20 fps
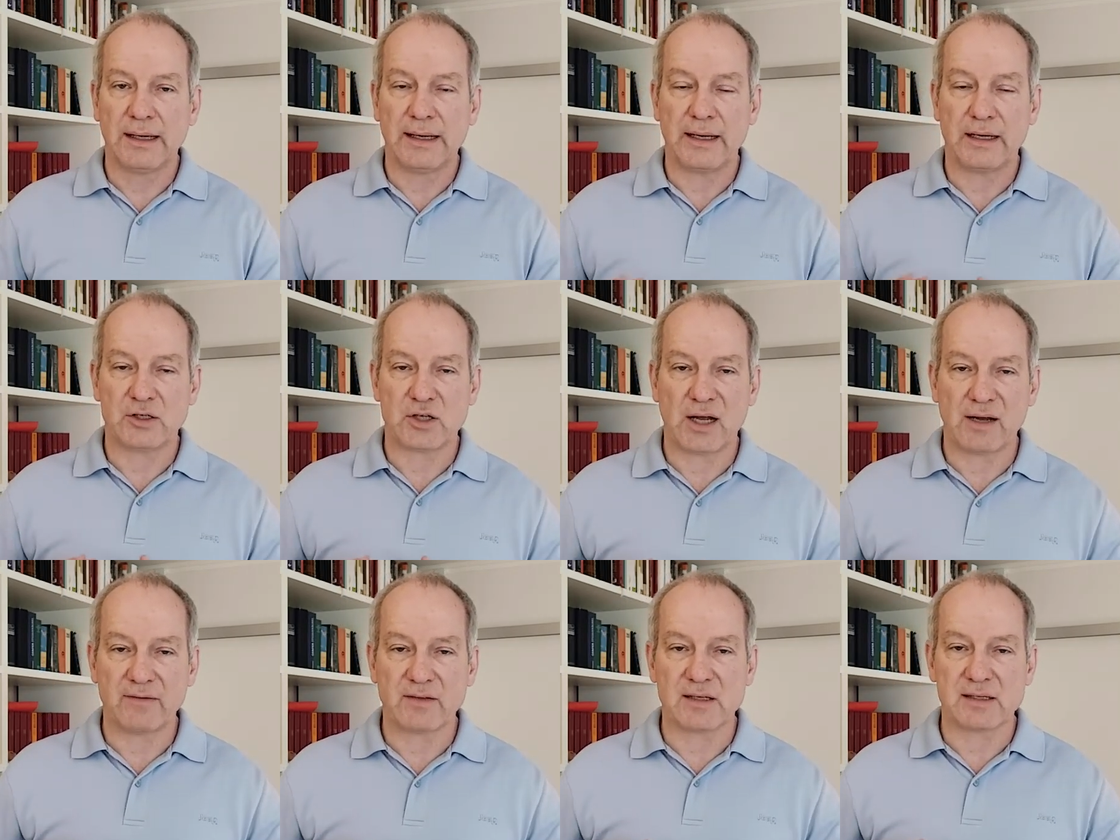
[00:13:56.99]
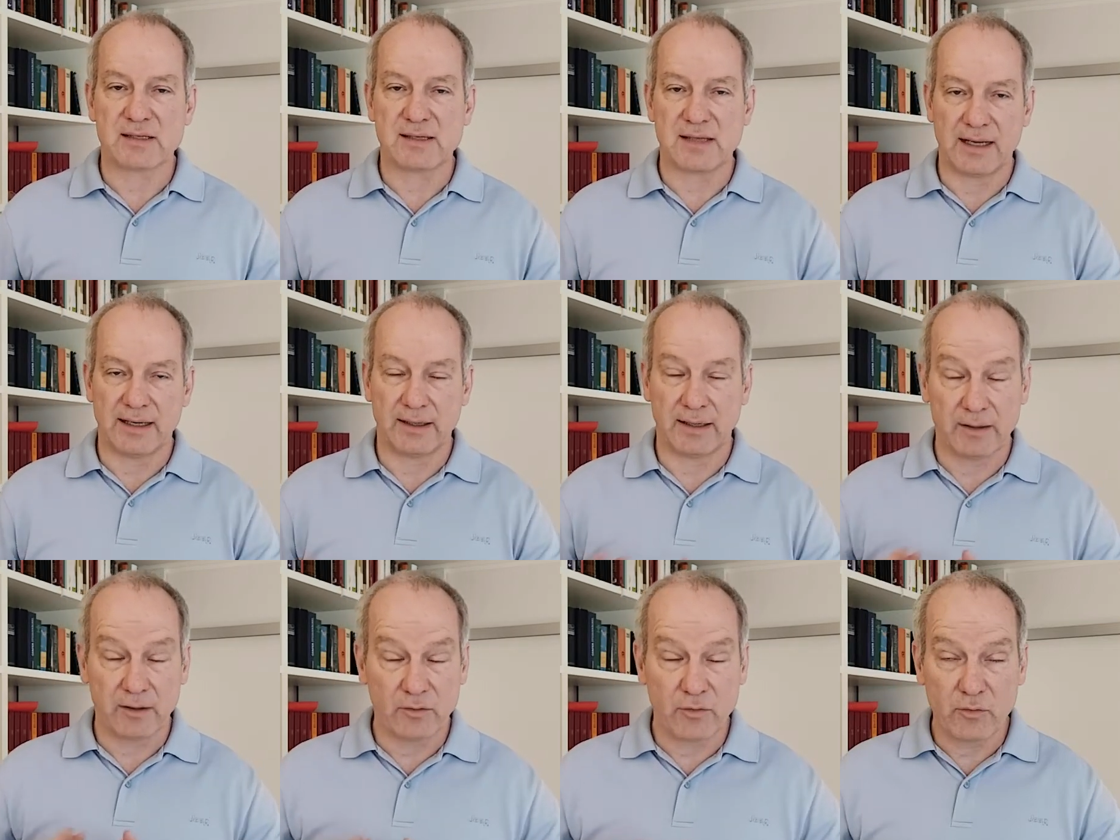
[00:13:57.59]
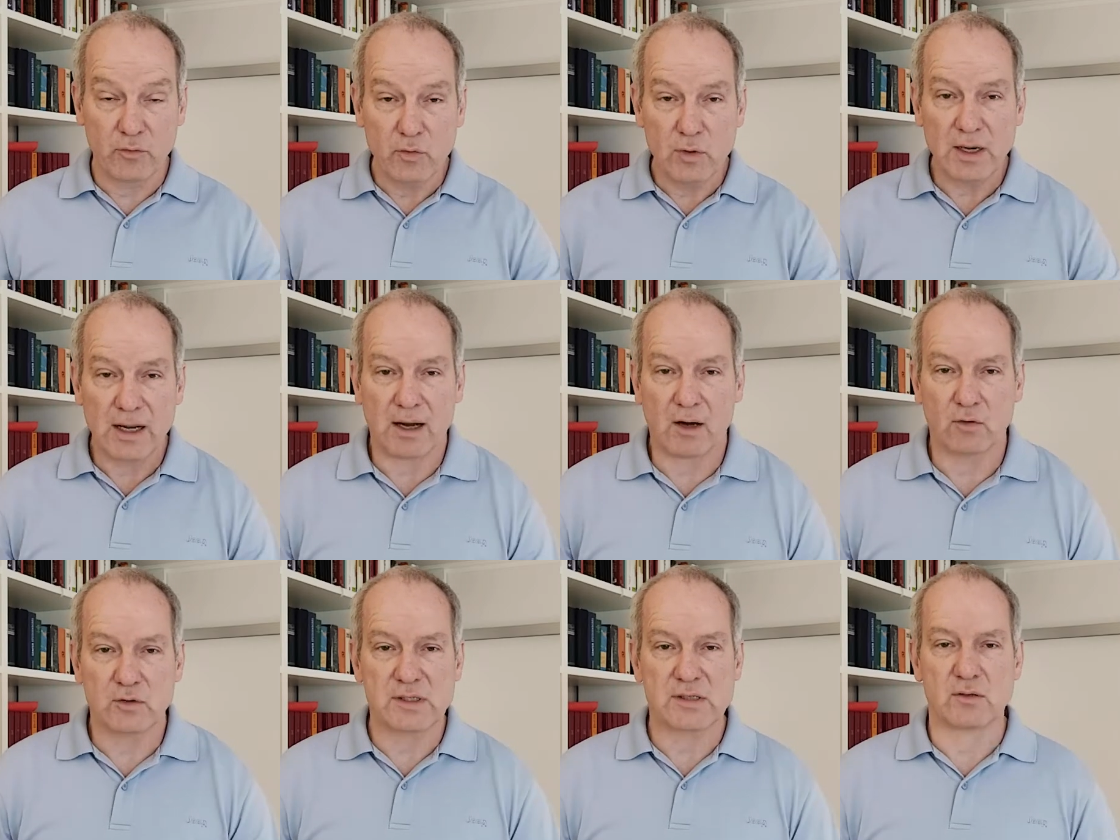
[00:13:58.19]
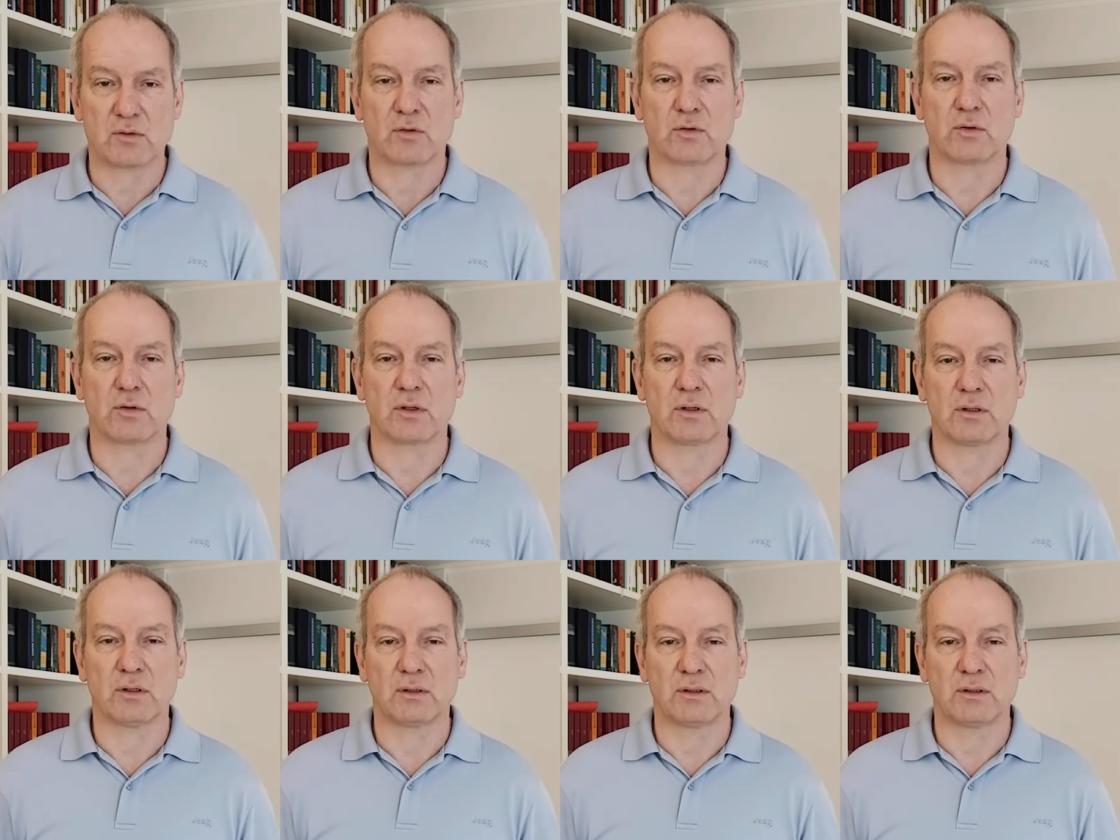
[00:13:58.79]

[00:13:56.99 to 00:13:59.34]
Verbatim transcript: Er schafft es, seine Gefühle auszudrücken.